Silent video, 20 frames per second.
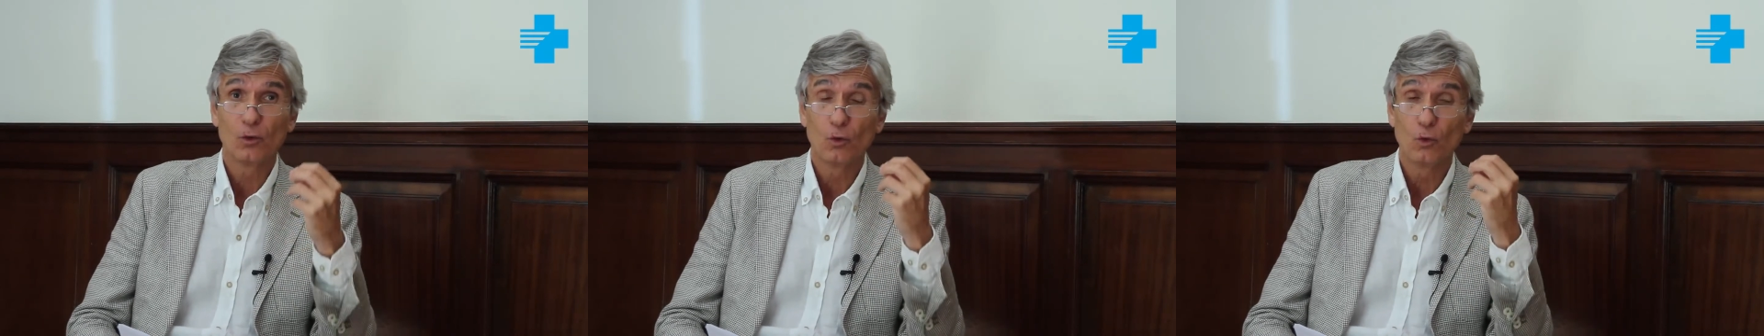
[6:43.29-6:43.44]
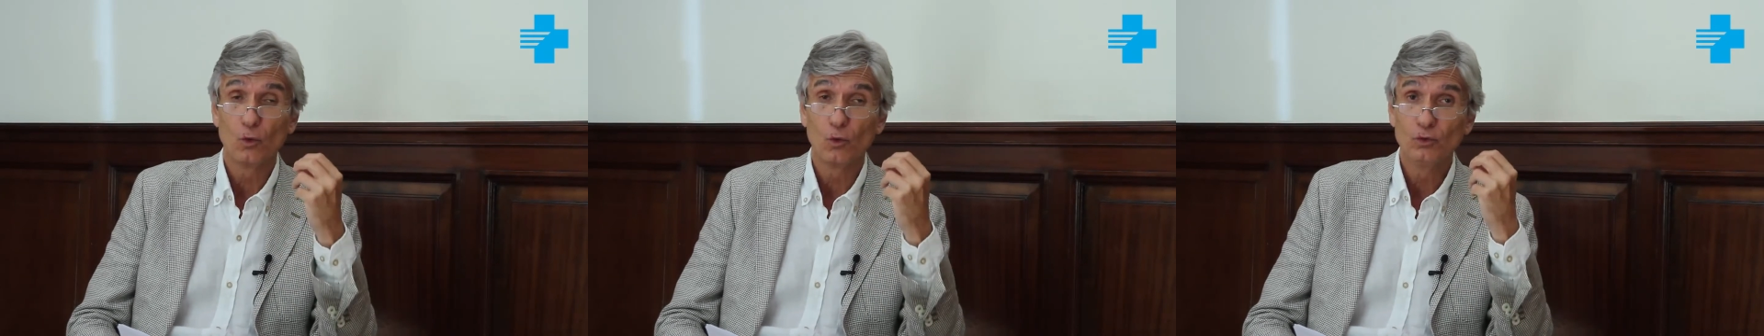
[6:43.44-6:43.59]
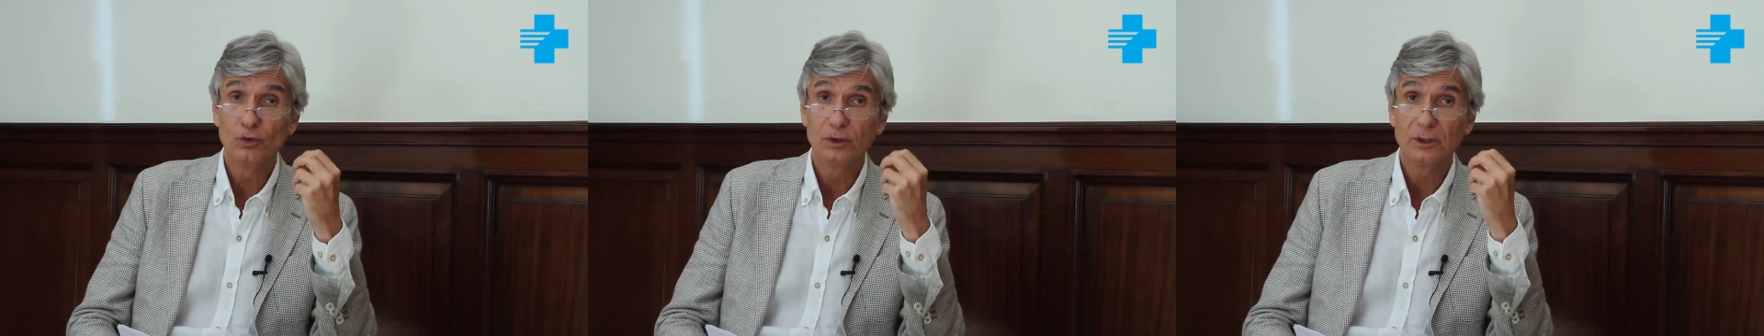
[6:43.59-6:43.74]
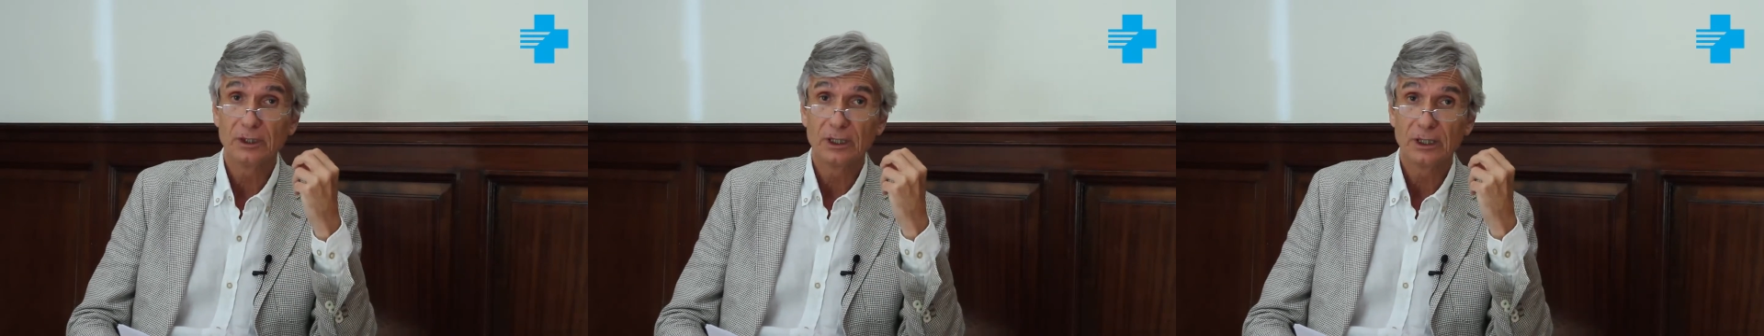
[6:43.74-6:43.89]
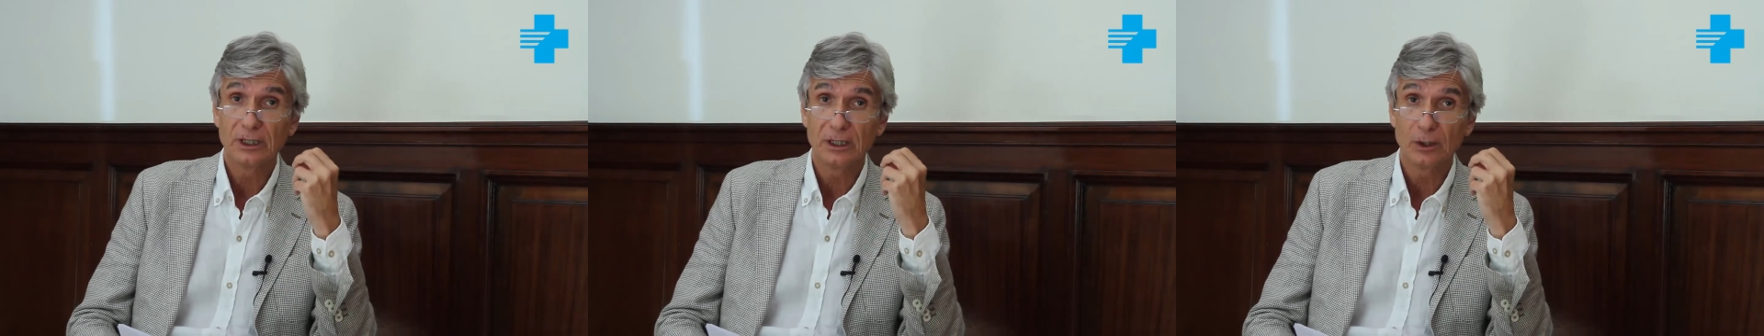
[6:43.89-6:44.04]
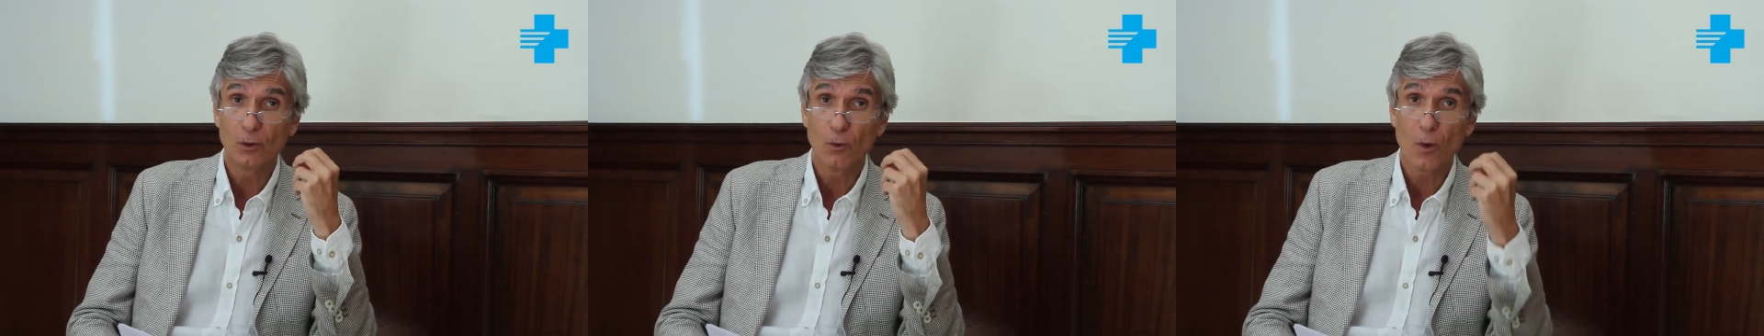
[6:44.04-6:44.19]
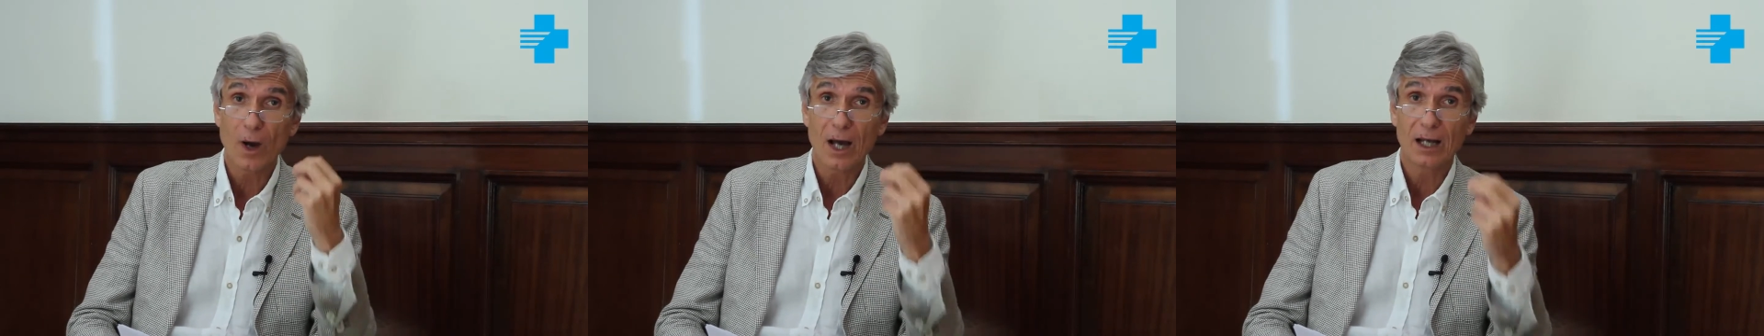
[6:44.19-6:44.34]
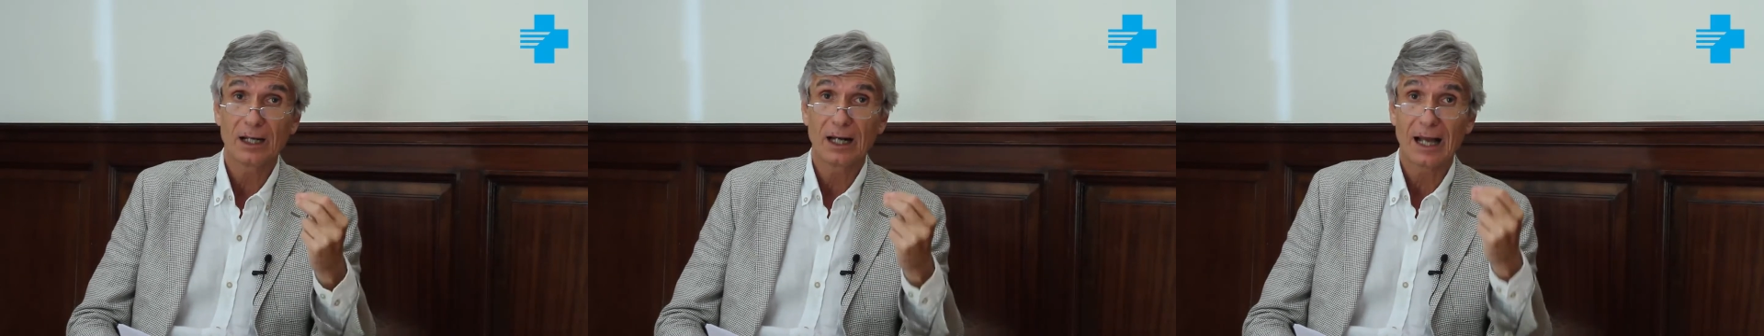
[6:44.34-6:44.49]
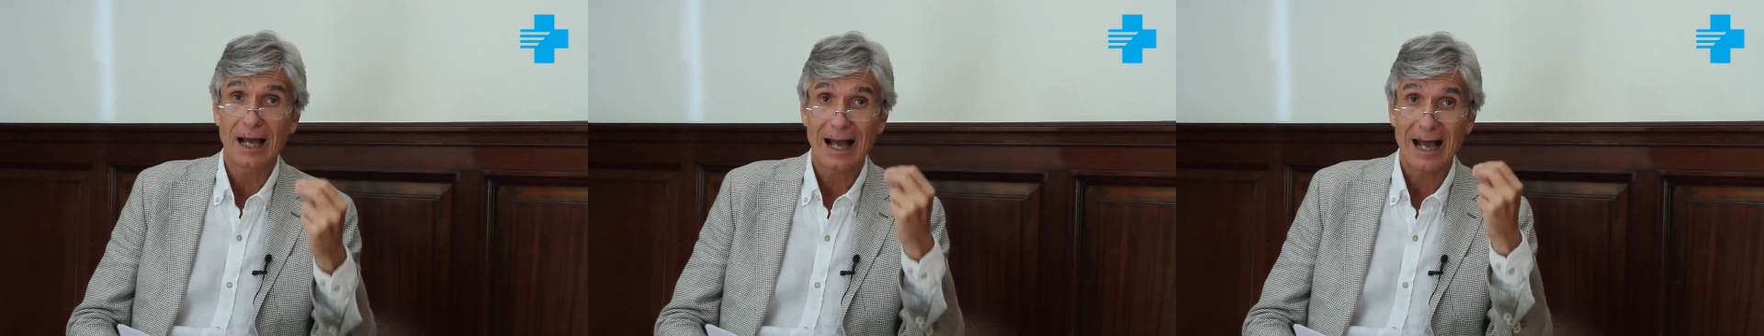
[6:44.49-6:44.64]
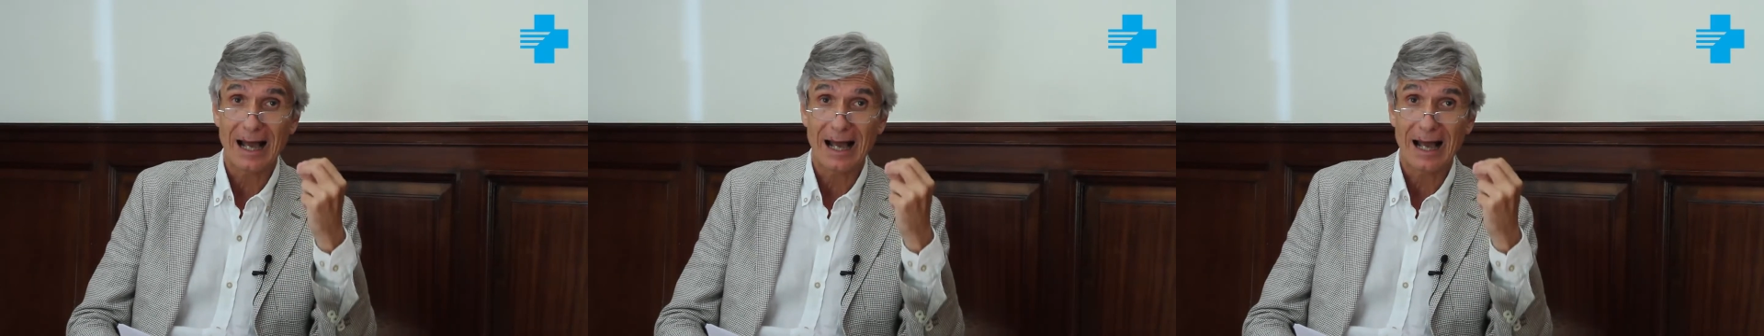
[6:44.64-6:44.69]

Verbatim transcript: un igual